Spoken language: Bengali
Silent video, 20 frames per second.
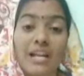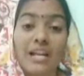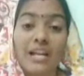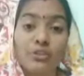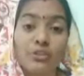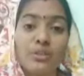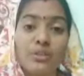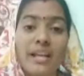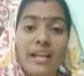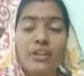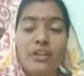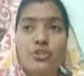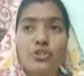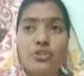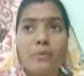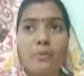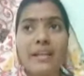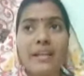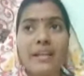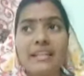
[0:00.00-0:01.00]
সাধনায়
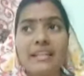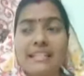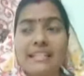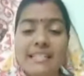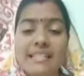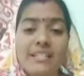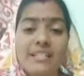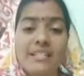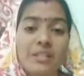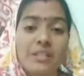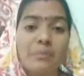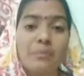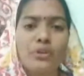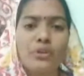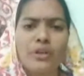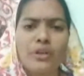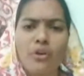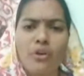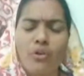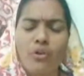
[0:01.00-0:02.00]
সবাই নিজের
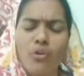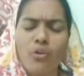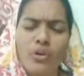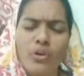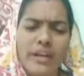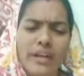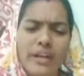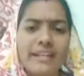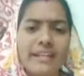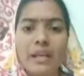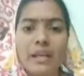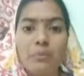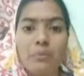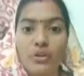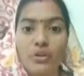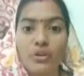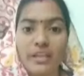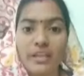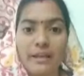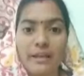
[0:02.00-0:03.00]
জীবনে অনেকটাই
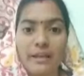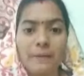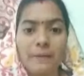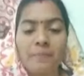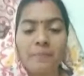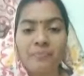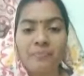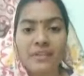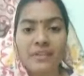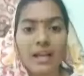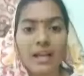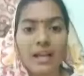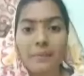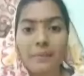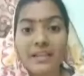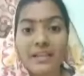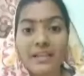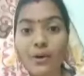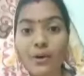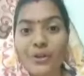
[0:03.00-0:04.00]
মহিয়ান
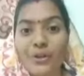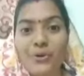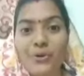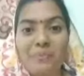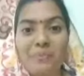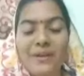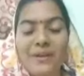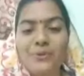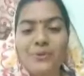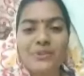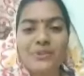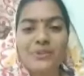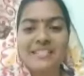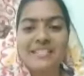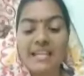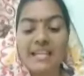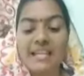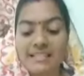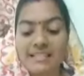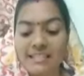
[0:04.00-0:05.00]
আমি কাউকে কম্পেয়ার
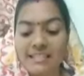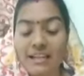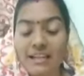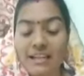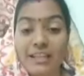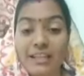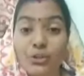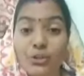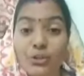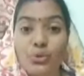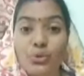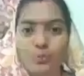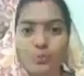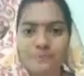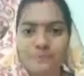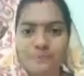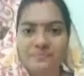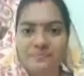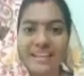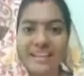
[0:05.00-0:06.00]
করতে যাচ্ছি না কিন্তু
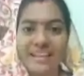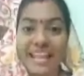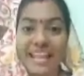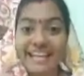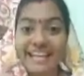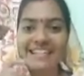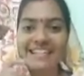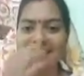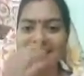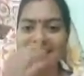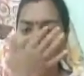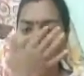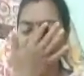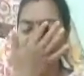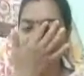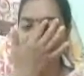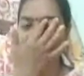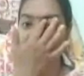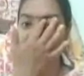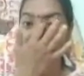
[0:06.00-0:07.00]
একটা
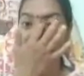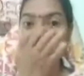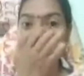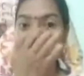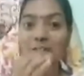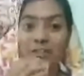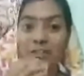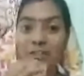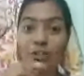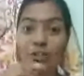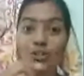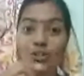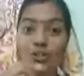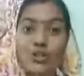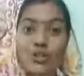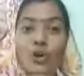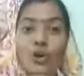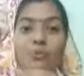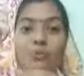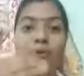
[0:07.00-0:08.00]
জিনিস
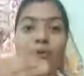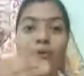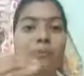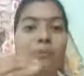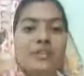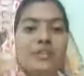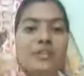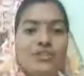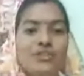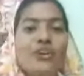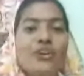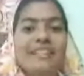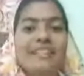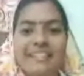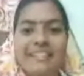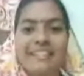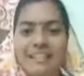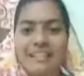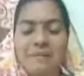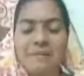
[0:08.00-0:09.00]
সর্ব বিষয়
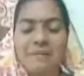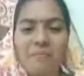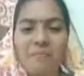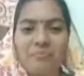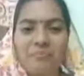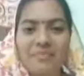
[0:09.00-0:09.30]
দিয়ে